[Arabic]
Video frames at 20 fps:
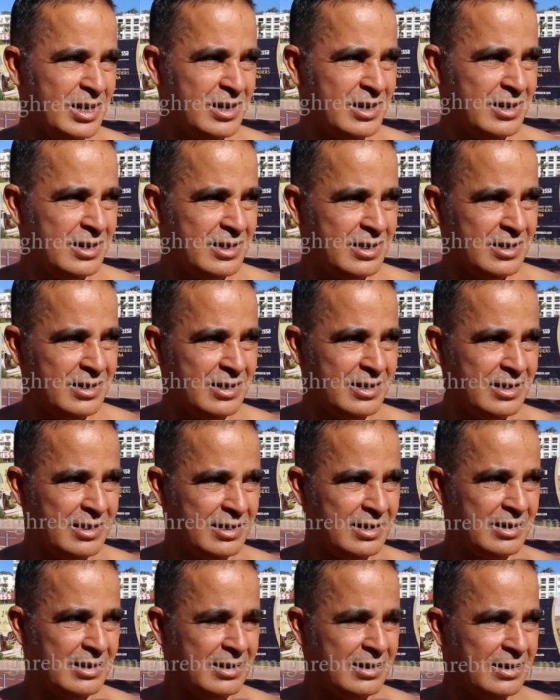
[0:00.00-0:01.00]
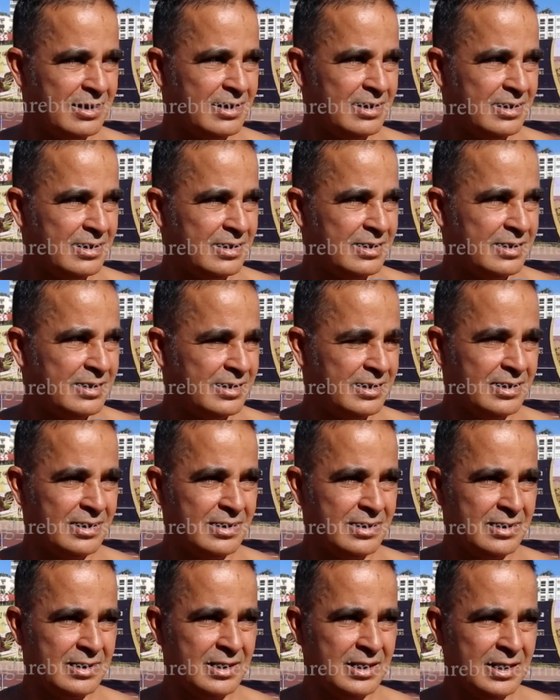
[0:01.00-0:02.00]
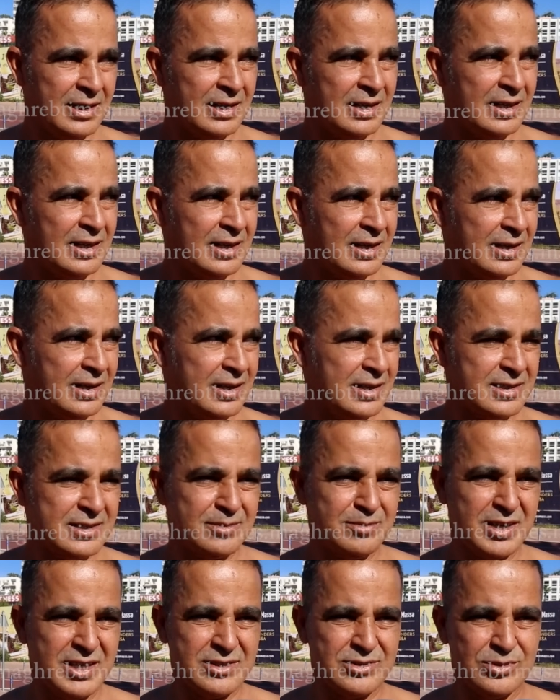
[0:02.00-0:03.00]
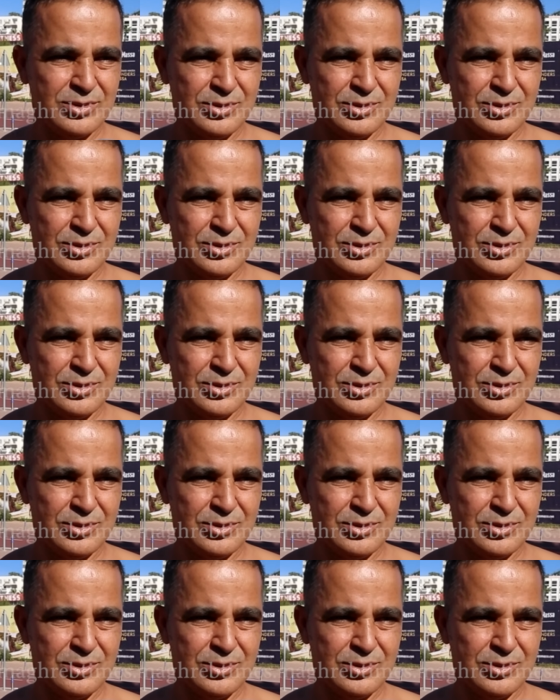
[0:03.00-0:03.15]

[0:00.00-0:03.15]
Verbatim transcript: للكريسماس